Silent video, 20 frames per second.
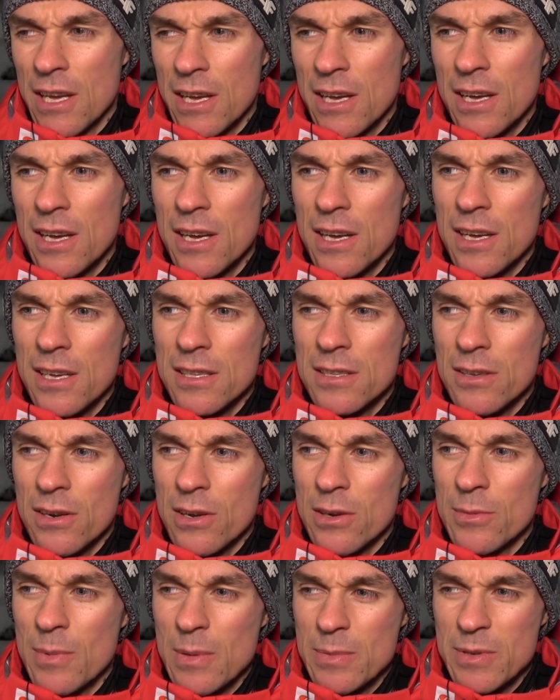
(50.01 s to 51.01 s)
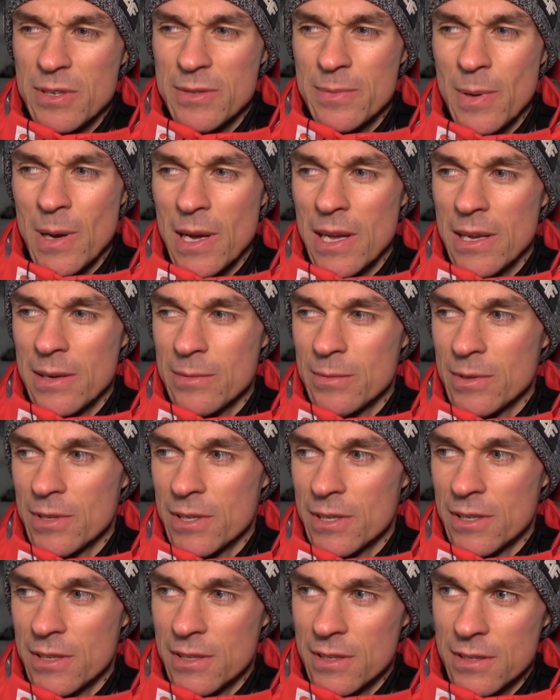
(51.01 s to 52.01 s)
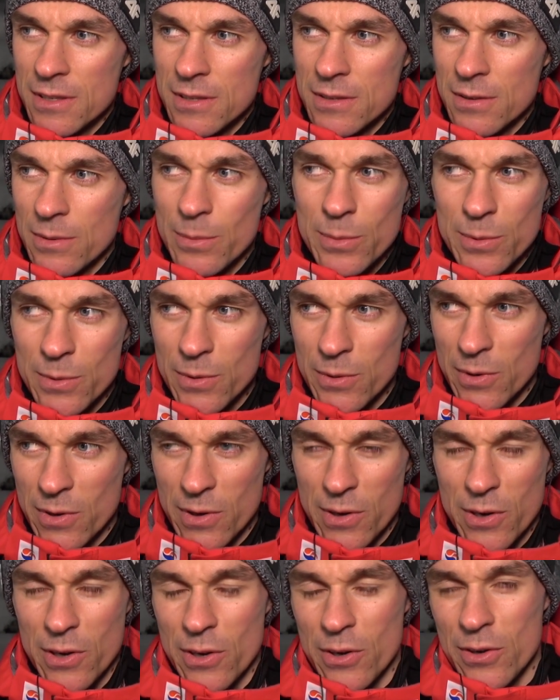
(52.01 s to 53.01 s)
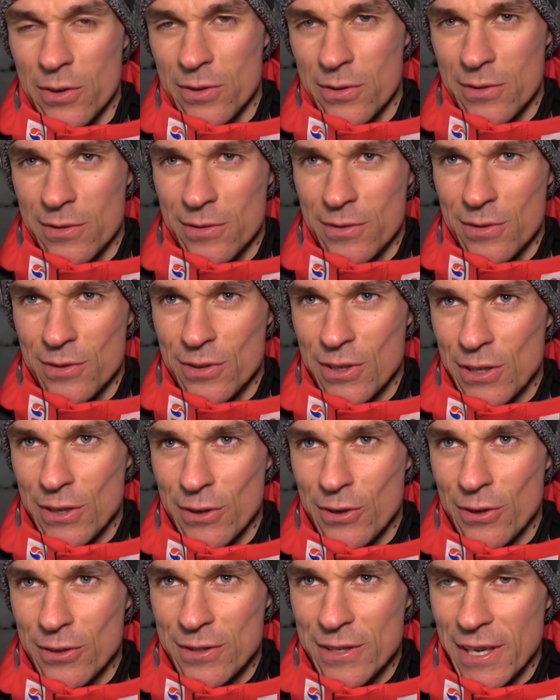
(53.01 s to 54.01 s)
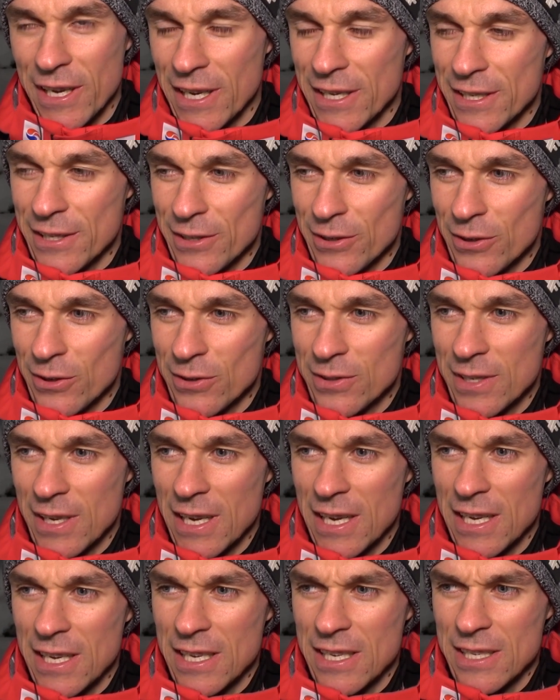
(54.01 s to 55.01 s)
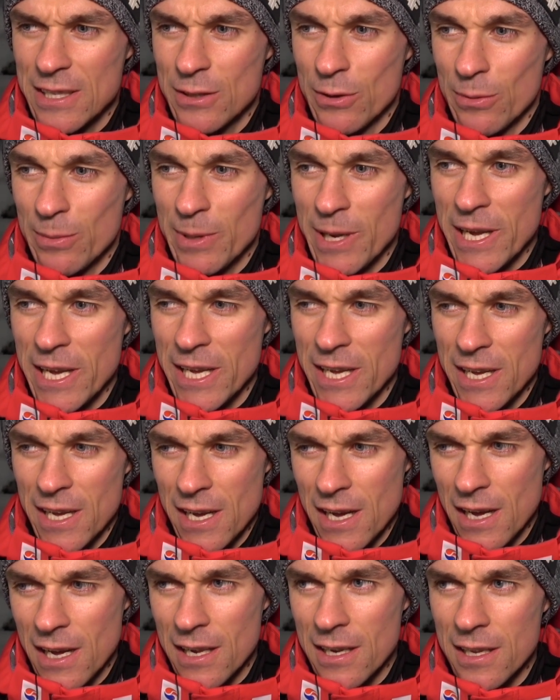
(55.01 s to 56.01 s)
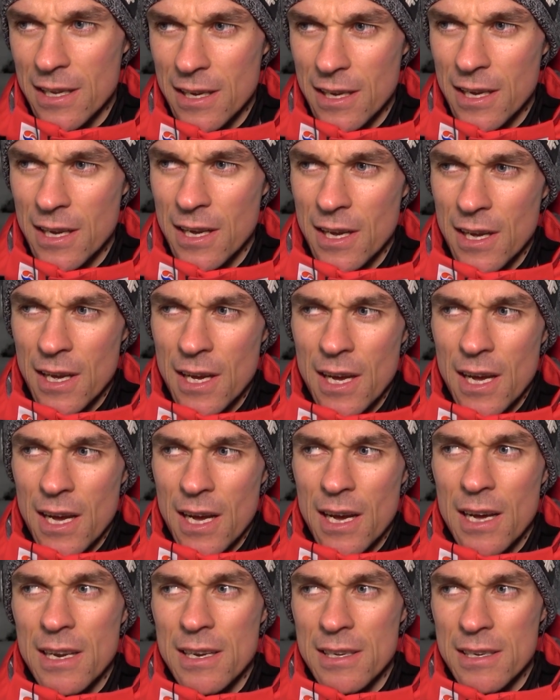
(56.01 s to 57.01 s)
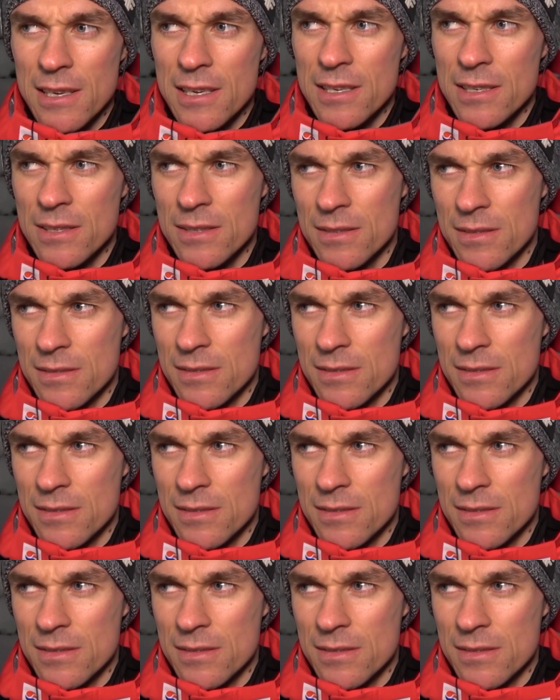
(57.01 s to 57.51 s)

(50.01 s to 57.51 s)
e, trochę chyba przespałem i to było nie do końca, nie do końca dobre, ale, ale